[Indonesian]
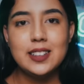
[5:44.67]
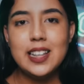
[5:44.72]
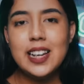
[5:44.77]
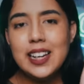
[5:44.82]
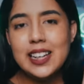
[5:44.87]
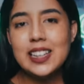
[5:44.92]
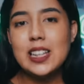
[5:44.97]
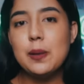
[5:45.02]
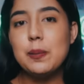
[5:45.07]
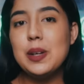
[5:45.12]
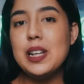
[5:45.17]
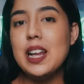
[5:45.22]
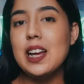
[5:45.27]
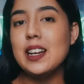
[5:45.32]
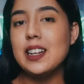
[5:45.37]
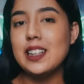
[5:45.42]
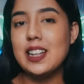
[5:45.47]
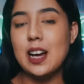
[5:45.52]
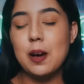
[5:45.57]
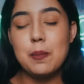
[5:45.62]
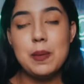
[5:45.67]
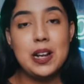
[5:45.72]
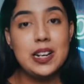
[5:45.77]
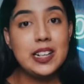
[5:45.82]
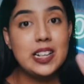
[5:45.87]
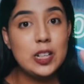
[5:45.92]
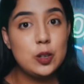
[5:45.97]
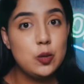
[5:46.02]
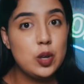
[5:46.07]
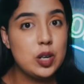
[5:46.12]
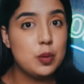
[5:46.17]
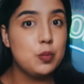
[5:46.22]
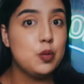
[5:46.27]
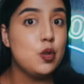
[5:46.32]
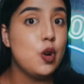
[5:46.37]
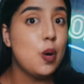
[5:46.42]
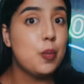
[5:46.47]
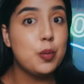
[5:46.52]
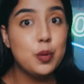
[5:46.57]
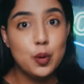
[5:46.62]
Tadi kita bilang kita kembali ke 2020
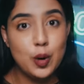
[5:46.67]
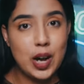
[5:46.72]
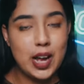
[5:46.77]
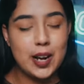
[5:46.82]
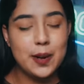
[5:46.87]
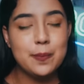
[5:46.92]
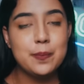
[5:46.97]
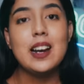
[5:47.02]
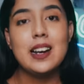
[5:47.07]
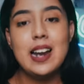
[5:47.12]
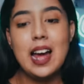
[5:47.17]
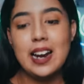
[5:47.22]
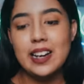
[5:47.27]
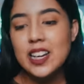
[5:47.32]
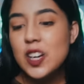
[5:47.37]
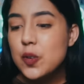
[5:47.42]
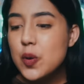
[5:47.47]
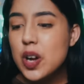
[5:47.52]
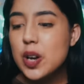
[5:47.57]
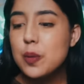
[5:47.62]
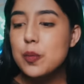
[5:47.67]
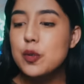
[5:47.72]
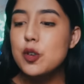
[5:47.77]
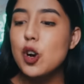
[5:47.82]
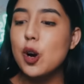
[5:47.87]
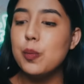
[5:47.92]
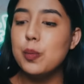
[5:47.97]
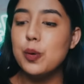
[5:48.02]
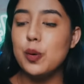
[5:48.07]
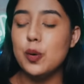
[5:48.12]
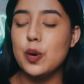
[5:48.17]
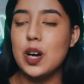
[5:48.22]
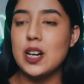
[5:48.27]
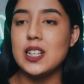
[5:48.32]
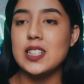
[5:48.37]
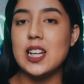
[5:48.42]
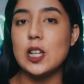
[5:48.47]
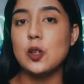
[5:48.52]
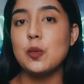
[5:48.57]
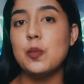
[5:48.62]
kan. Nah di 2020
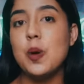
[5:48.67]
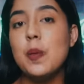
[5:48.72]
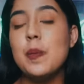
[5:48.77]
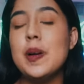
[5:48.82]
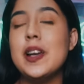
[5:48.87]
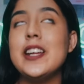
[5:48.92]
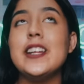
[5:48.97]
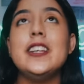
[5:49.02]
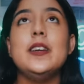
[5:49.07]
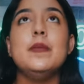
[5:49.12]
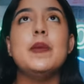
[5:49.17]
ada satu momen nih